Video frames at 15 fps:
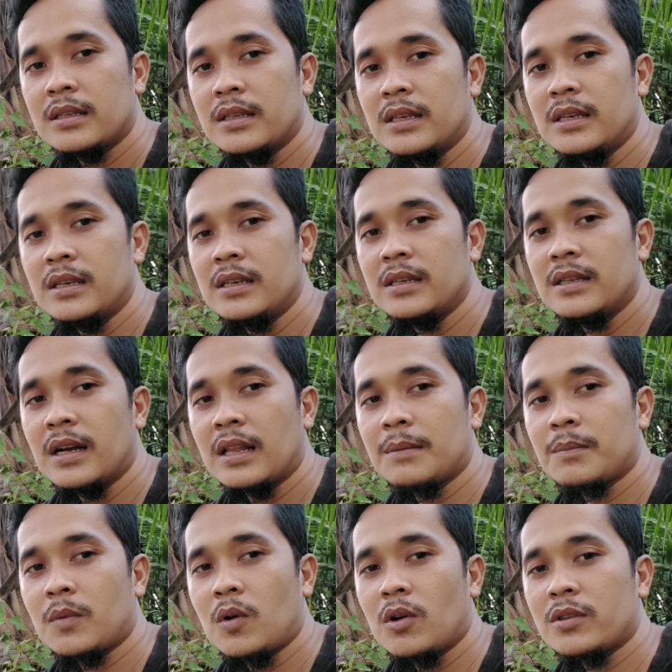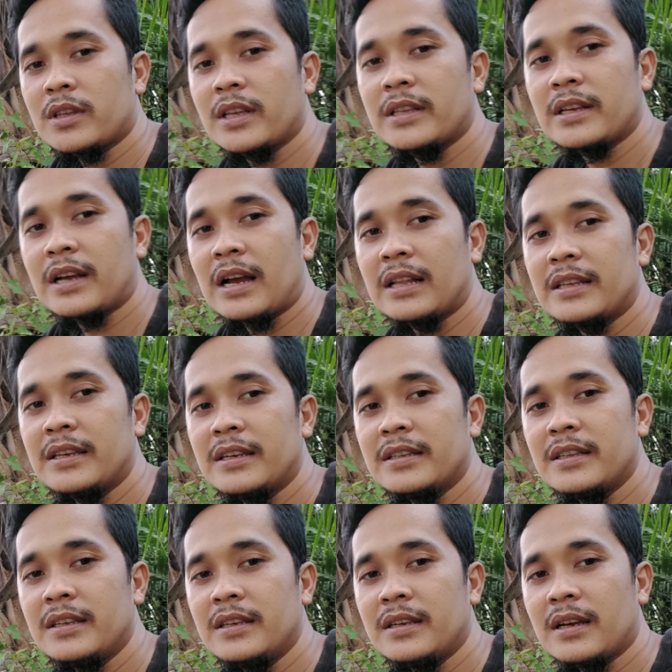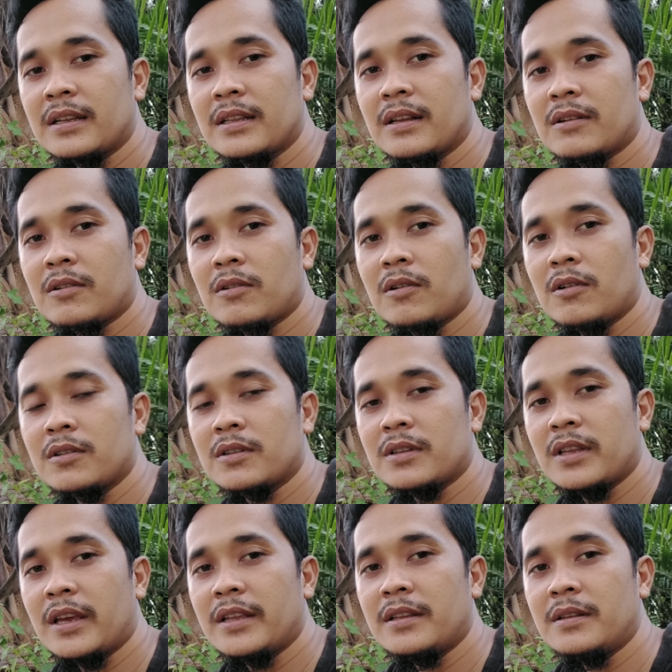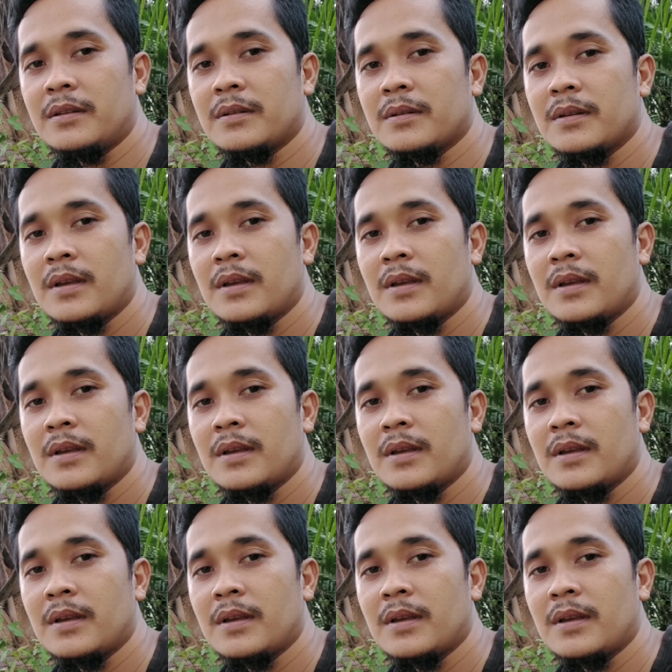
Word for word: di dalam konten yang kali ini adalah konten